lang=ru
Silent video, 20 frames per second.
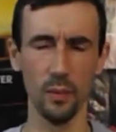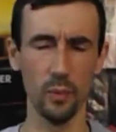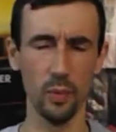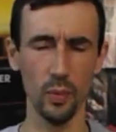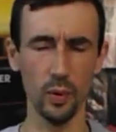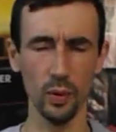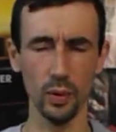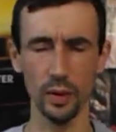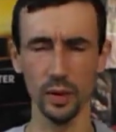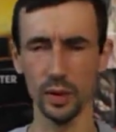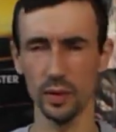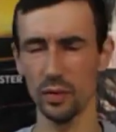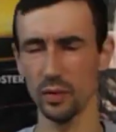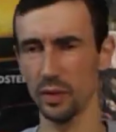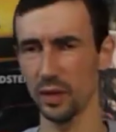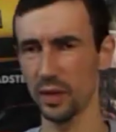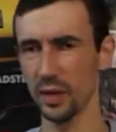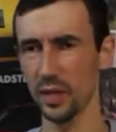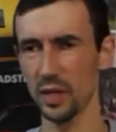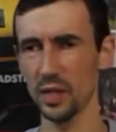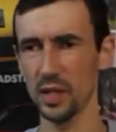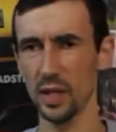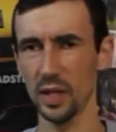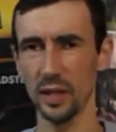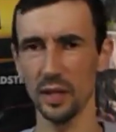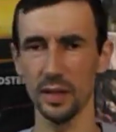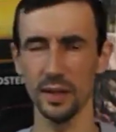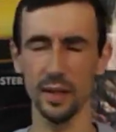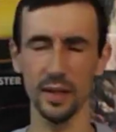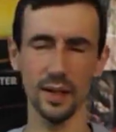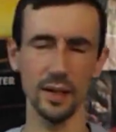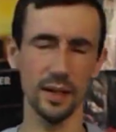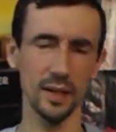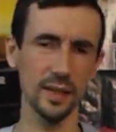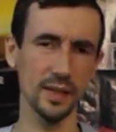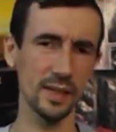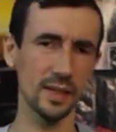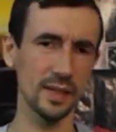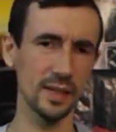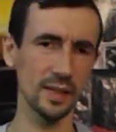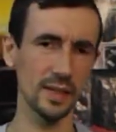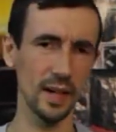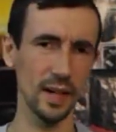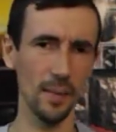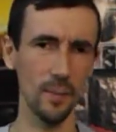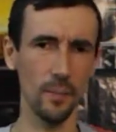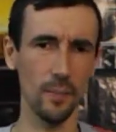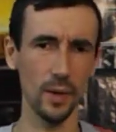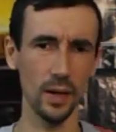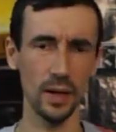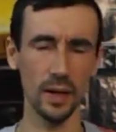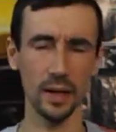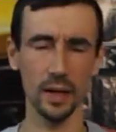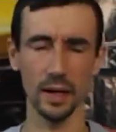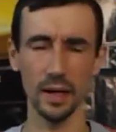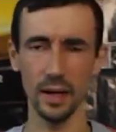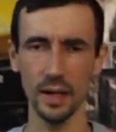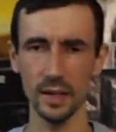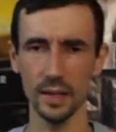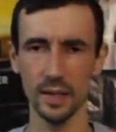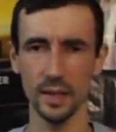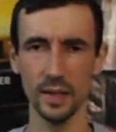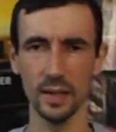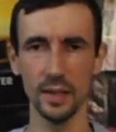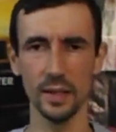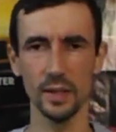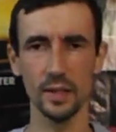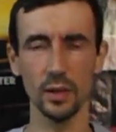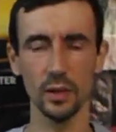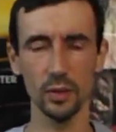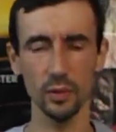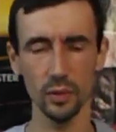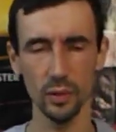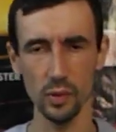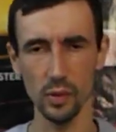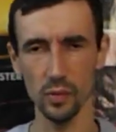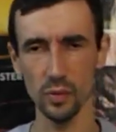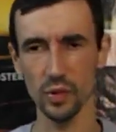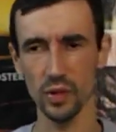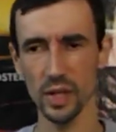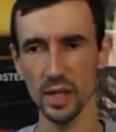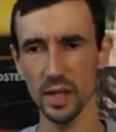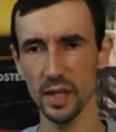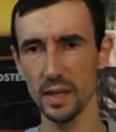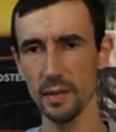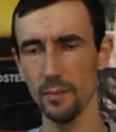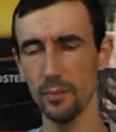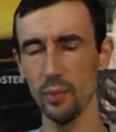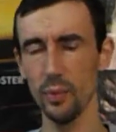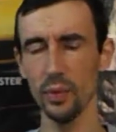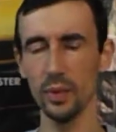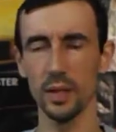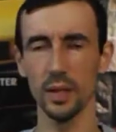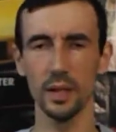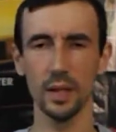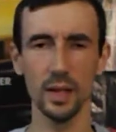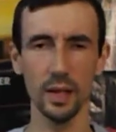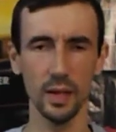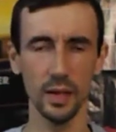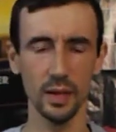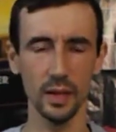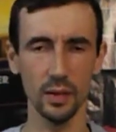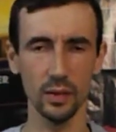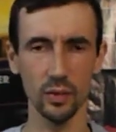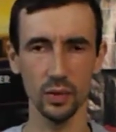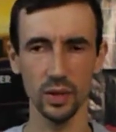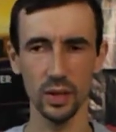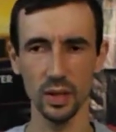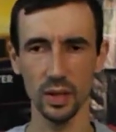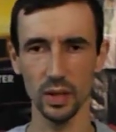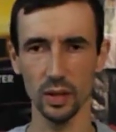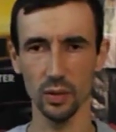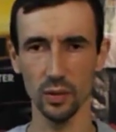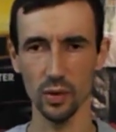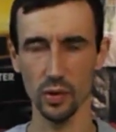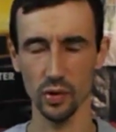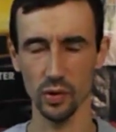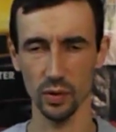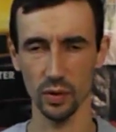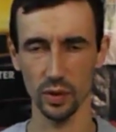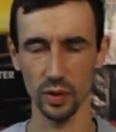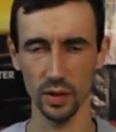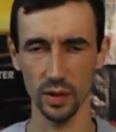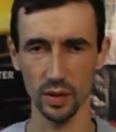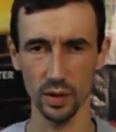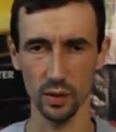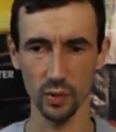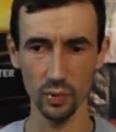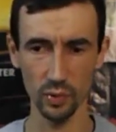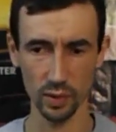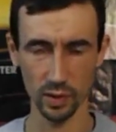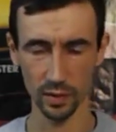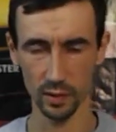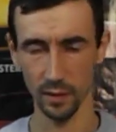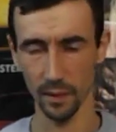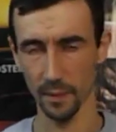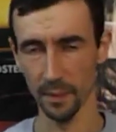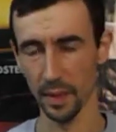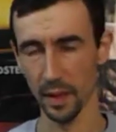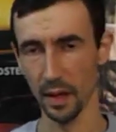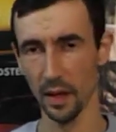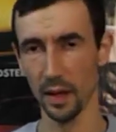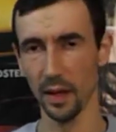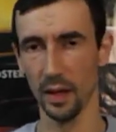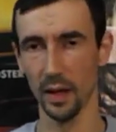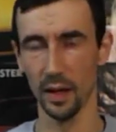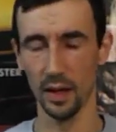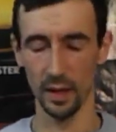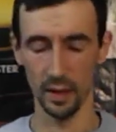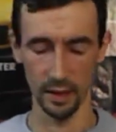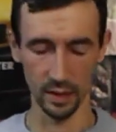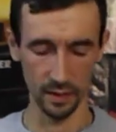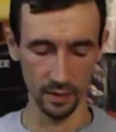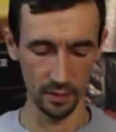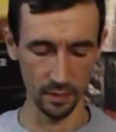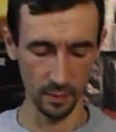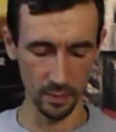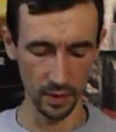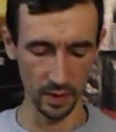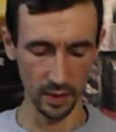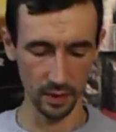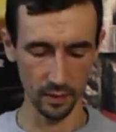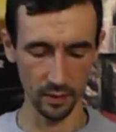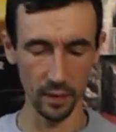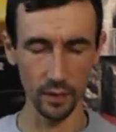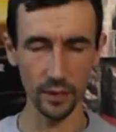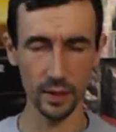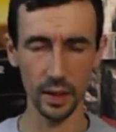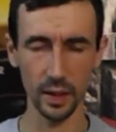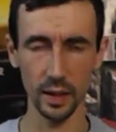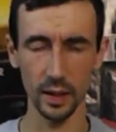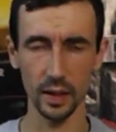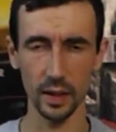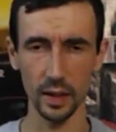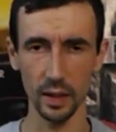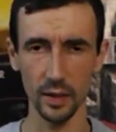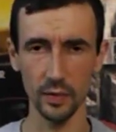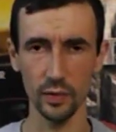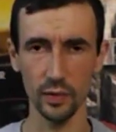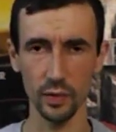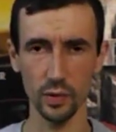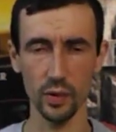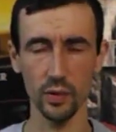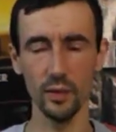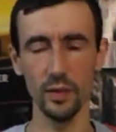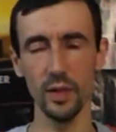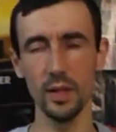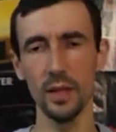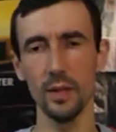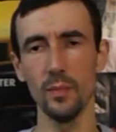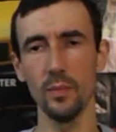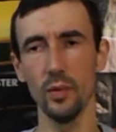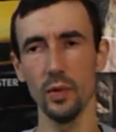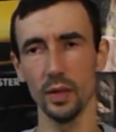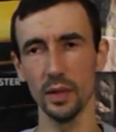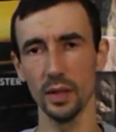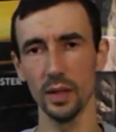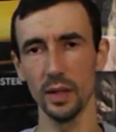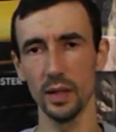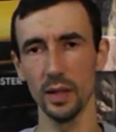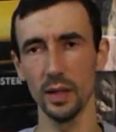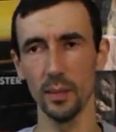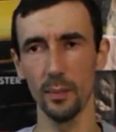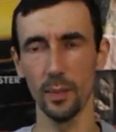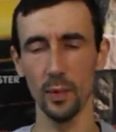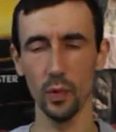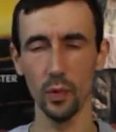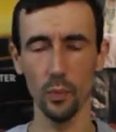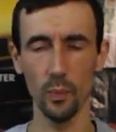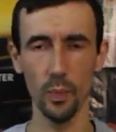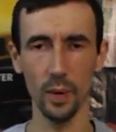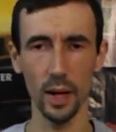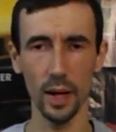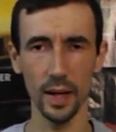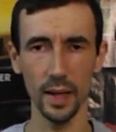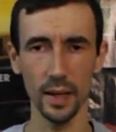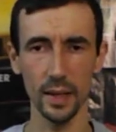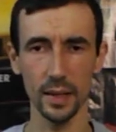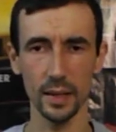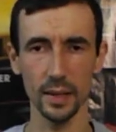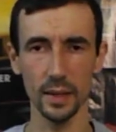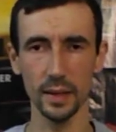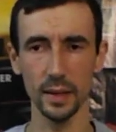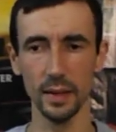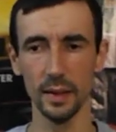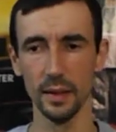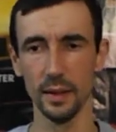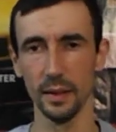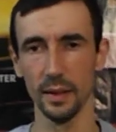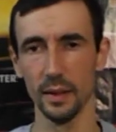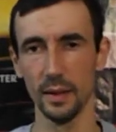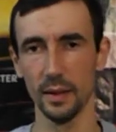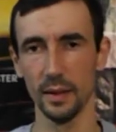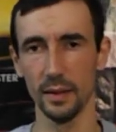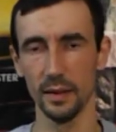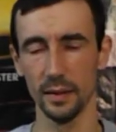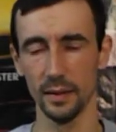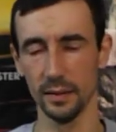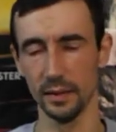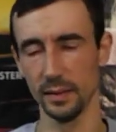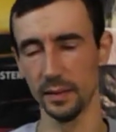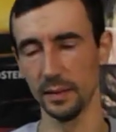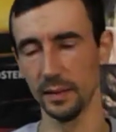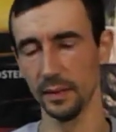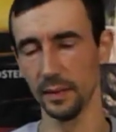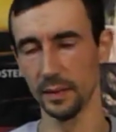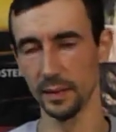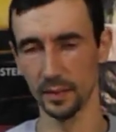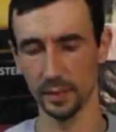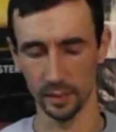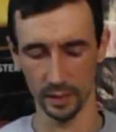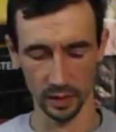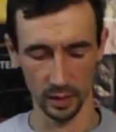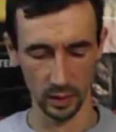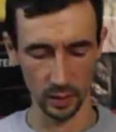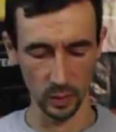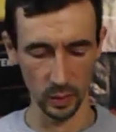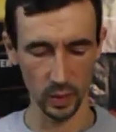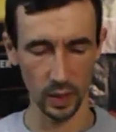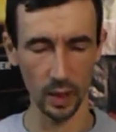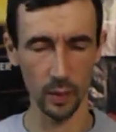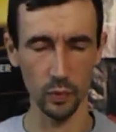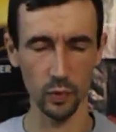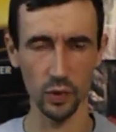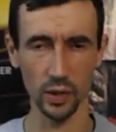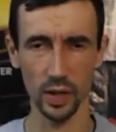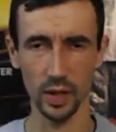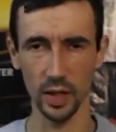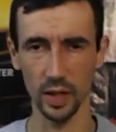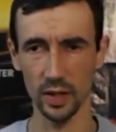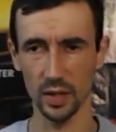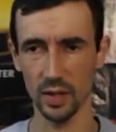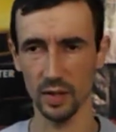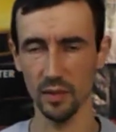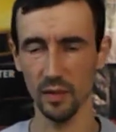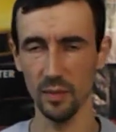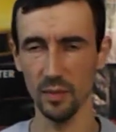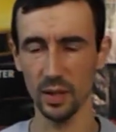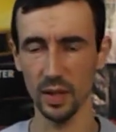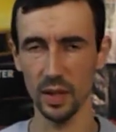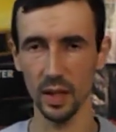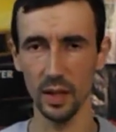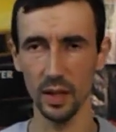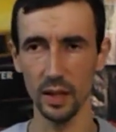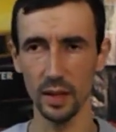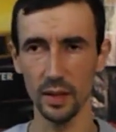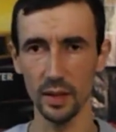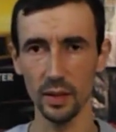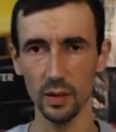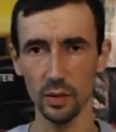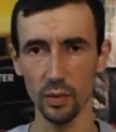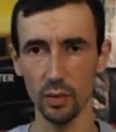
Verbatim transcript: полностью от начала до конца покрасили, все равно уже не будет, как ни крутите, той жесткости кузова, э, во-первых. Во-вторых, э, все, что вы ремонтные покупаете, э, там уже качество металла не